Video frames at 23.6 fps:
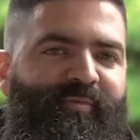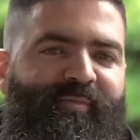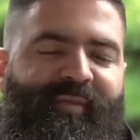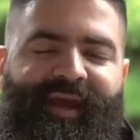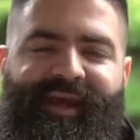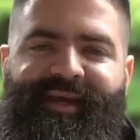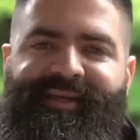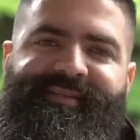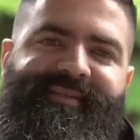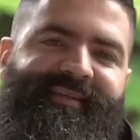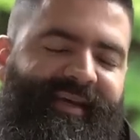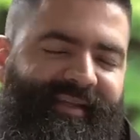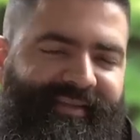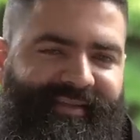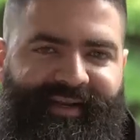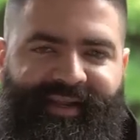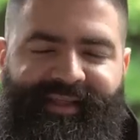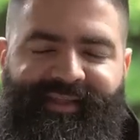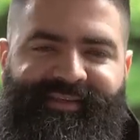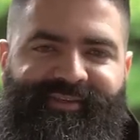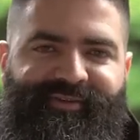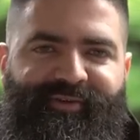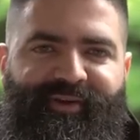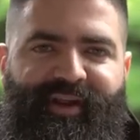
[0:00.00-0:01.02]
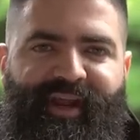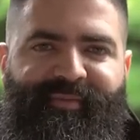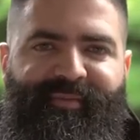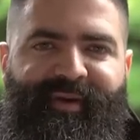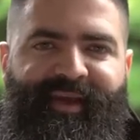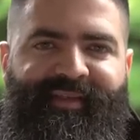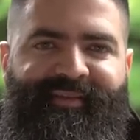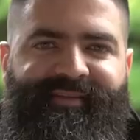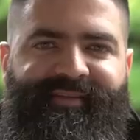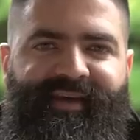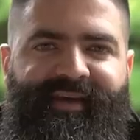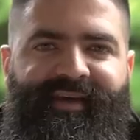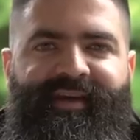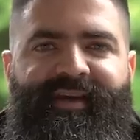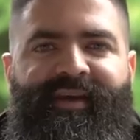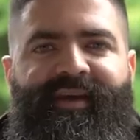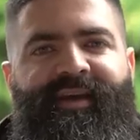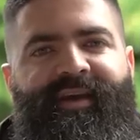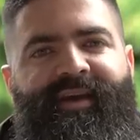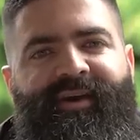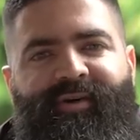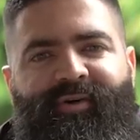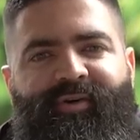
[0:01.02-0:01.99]
un mes que tradicionalmente
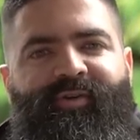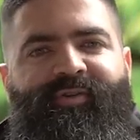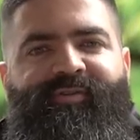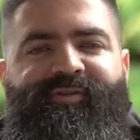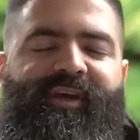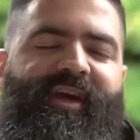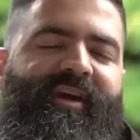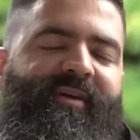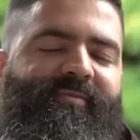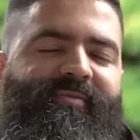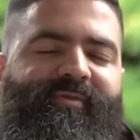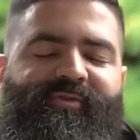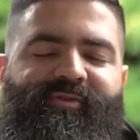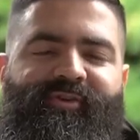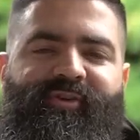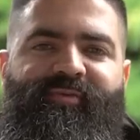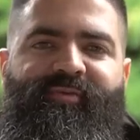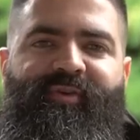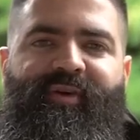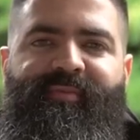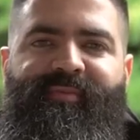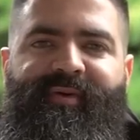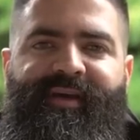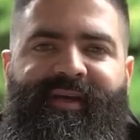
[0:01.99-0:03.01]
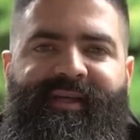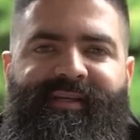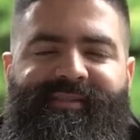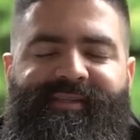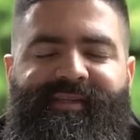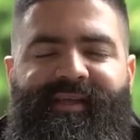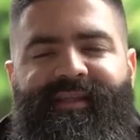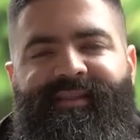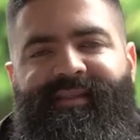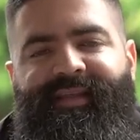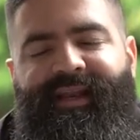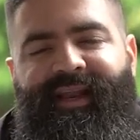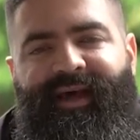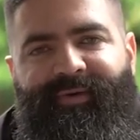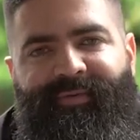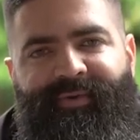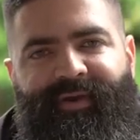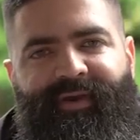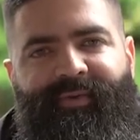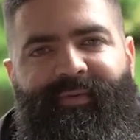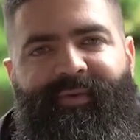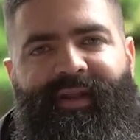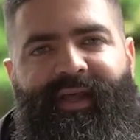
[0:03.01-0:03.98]
conocemos como el mes de la
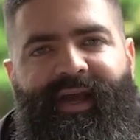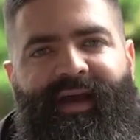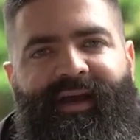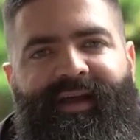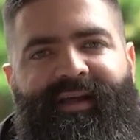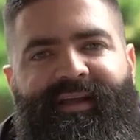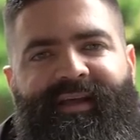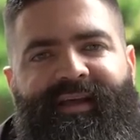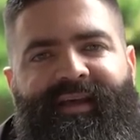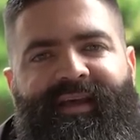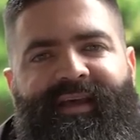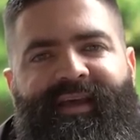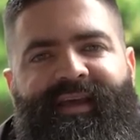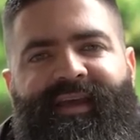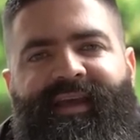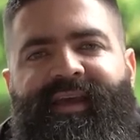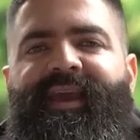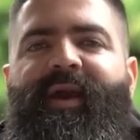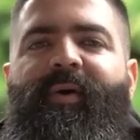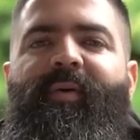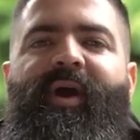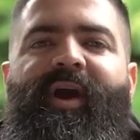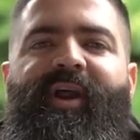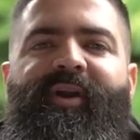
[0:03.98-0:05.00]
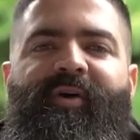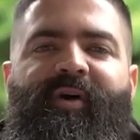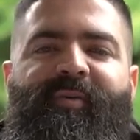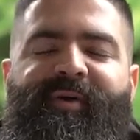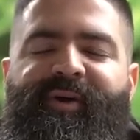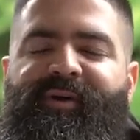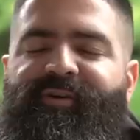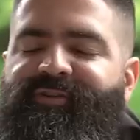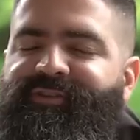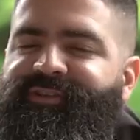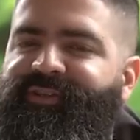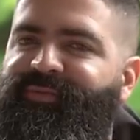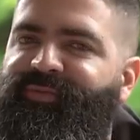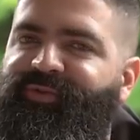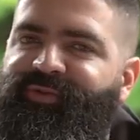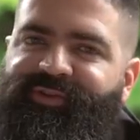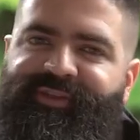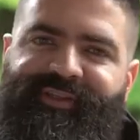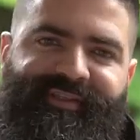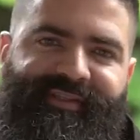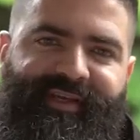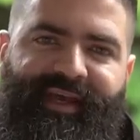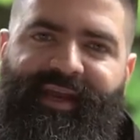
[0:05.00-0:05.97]
Biblia. Y qué bueno amigos de
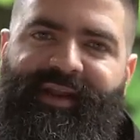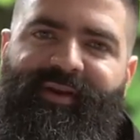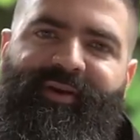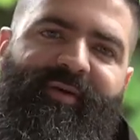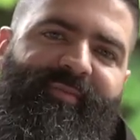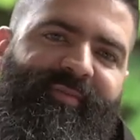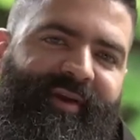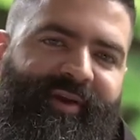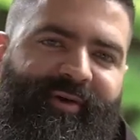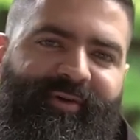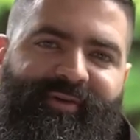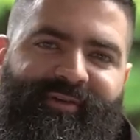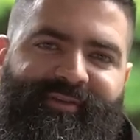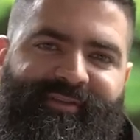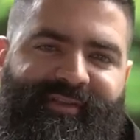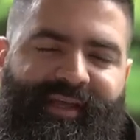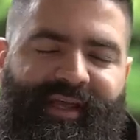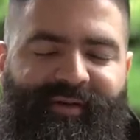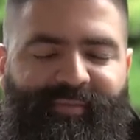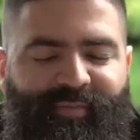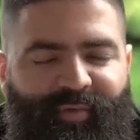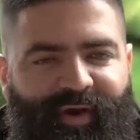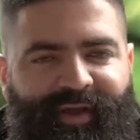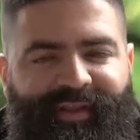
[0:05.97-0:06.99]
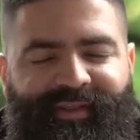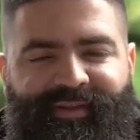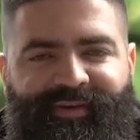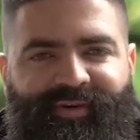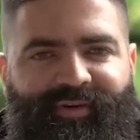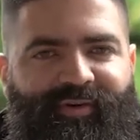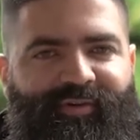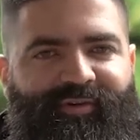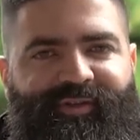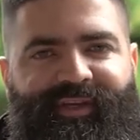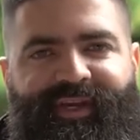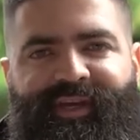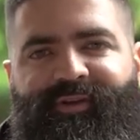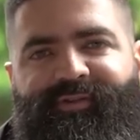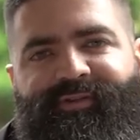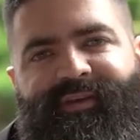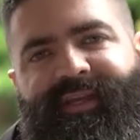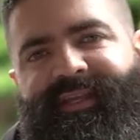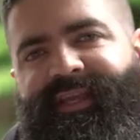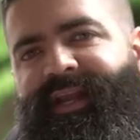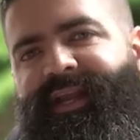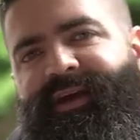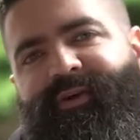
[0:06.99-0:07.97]
Monticello, amigos del buen Dios, que nos
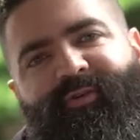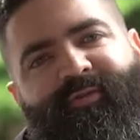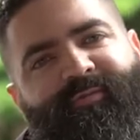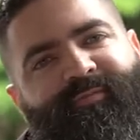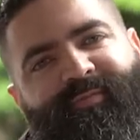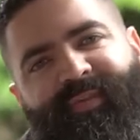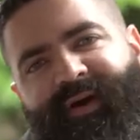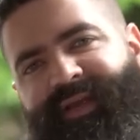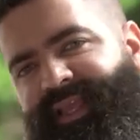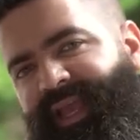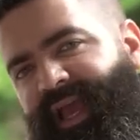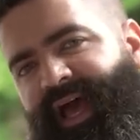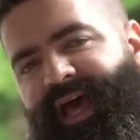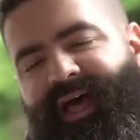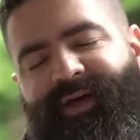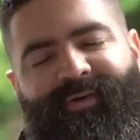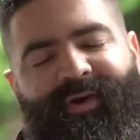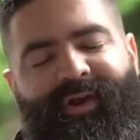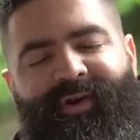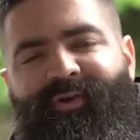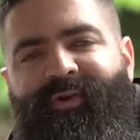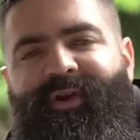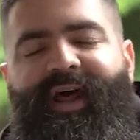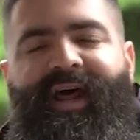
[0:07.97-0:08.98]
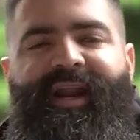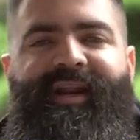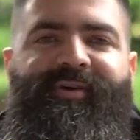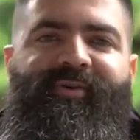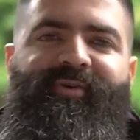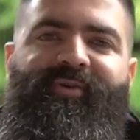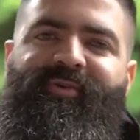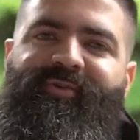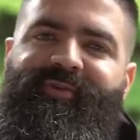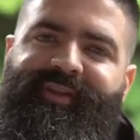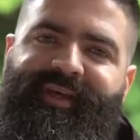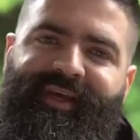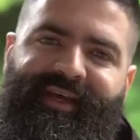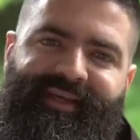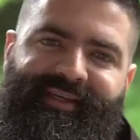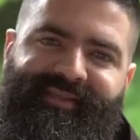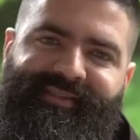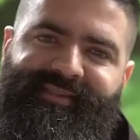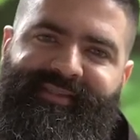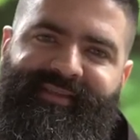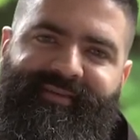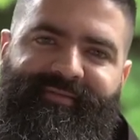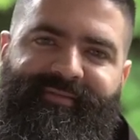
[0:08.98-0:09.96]
hayan acompañado a lo largo de
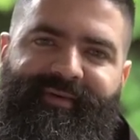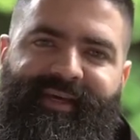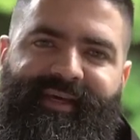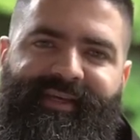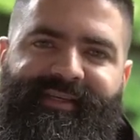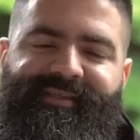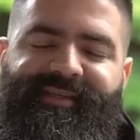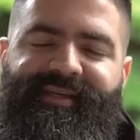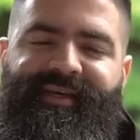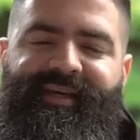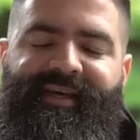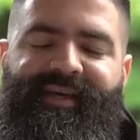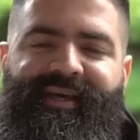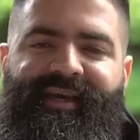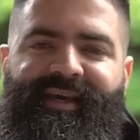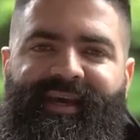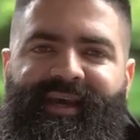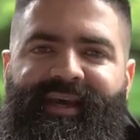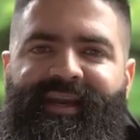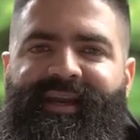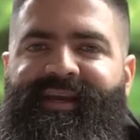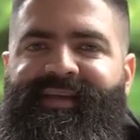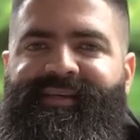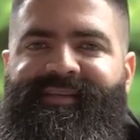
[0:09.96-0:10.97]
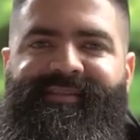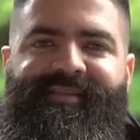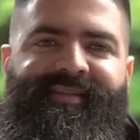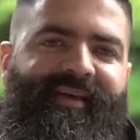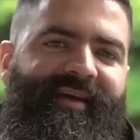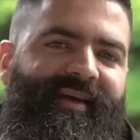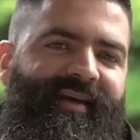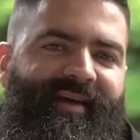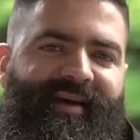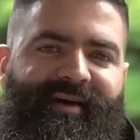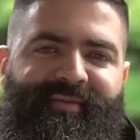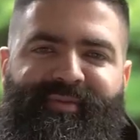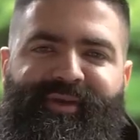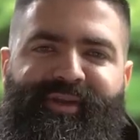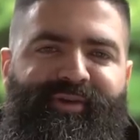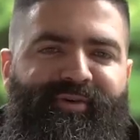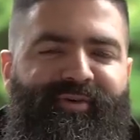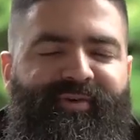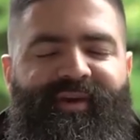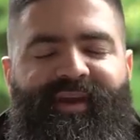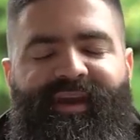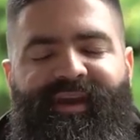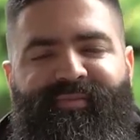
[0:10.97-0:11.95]
este mes en este
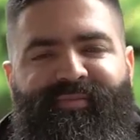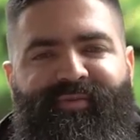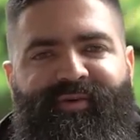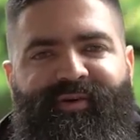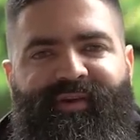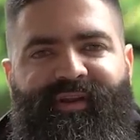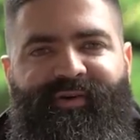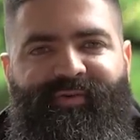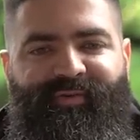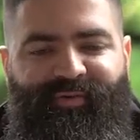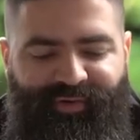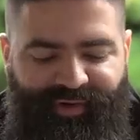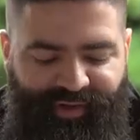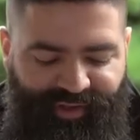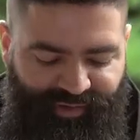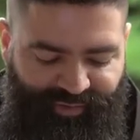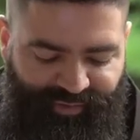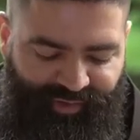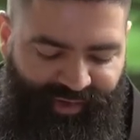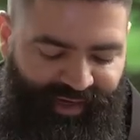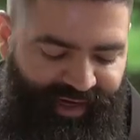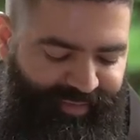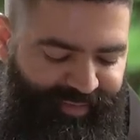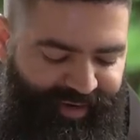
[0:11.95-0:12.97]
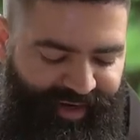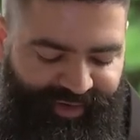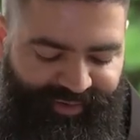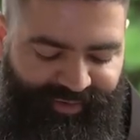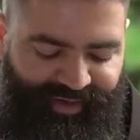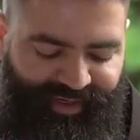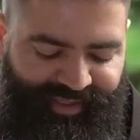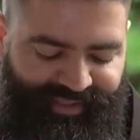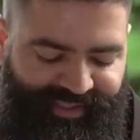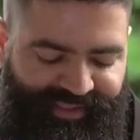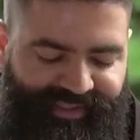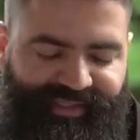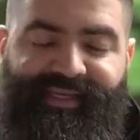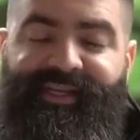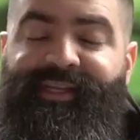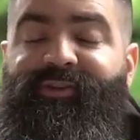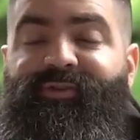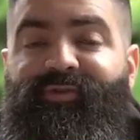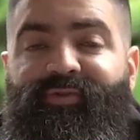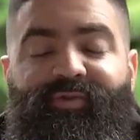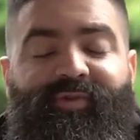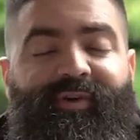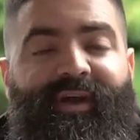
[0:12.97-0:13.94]
camino que hemos recorrido de la mano de las
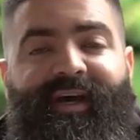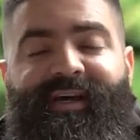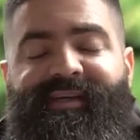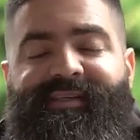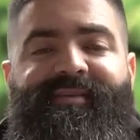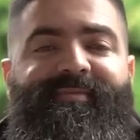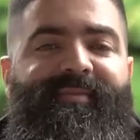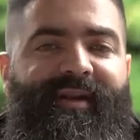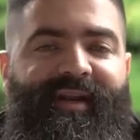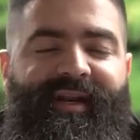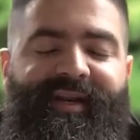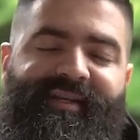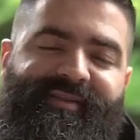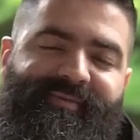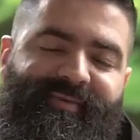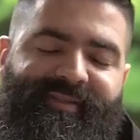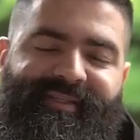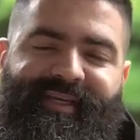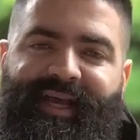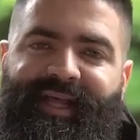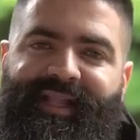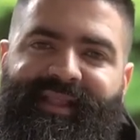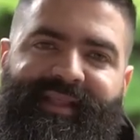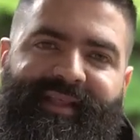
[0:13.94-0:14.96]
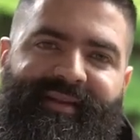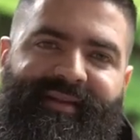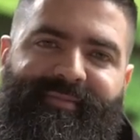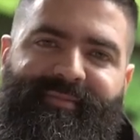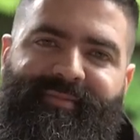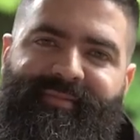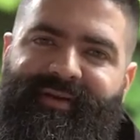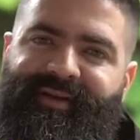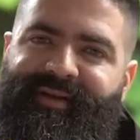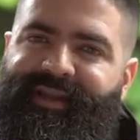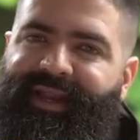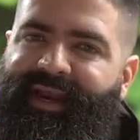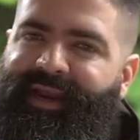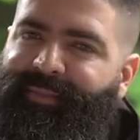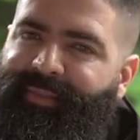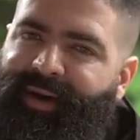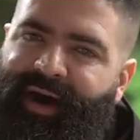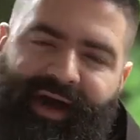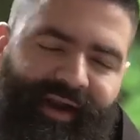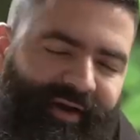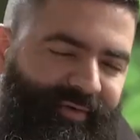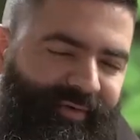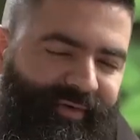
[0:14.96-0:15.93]
escrituras, de manera especial de, de la
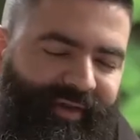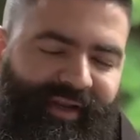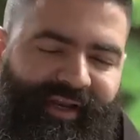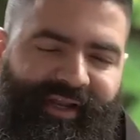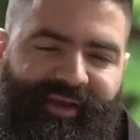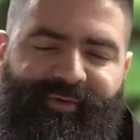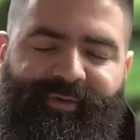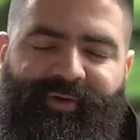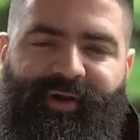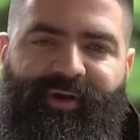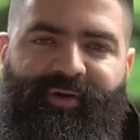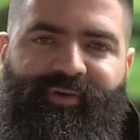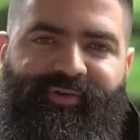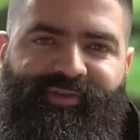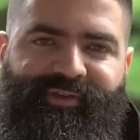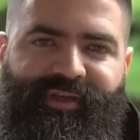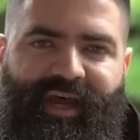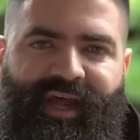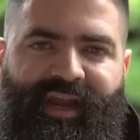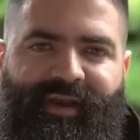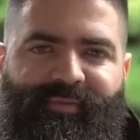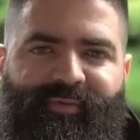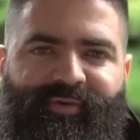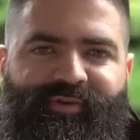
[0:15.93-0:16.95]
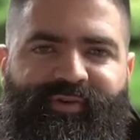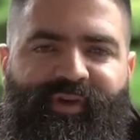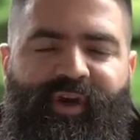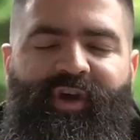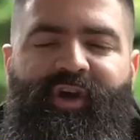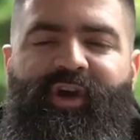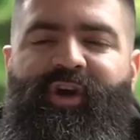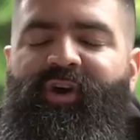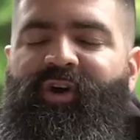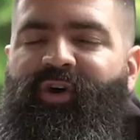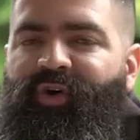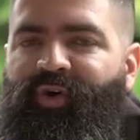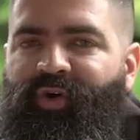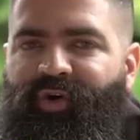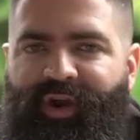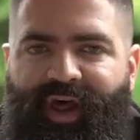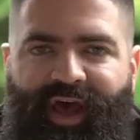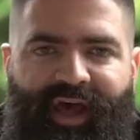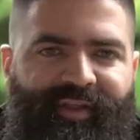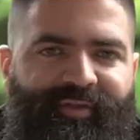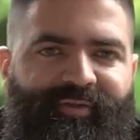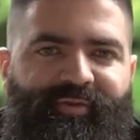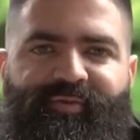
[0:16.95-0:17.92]
mano del libro de los salmos,
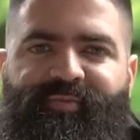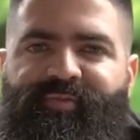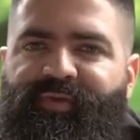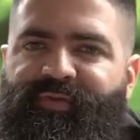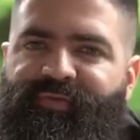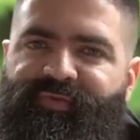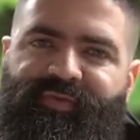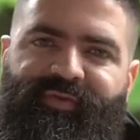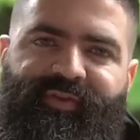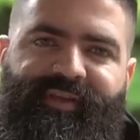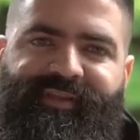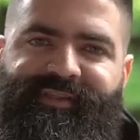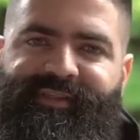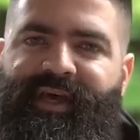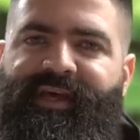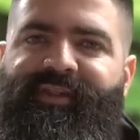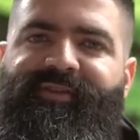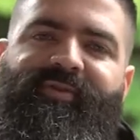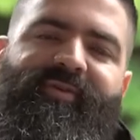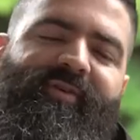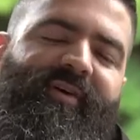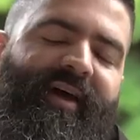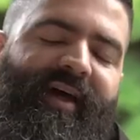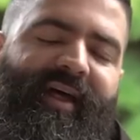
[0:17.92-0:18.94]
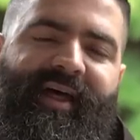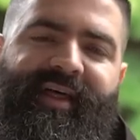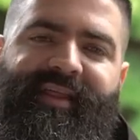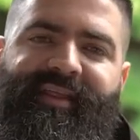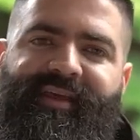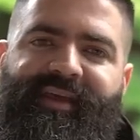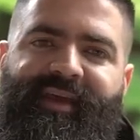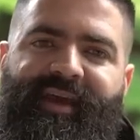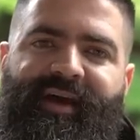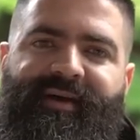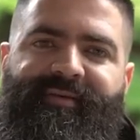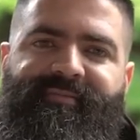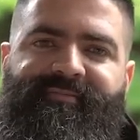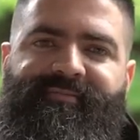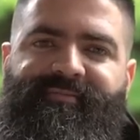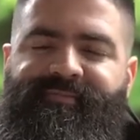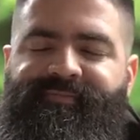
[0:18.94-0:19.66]
orando y profundizando cada día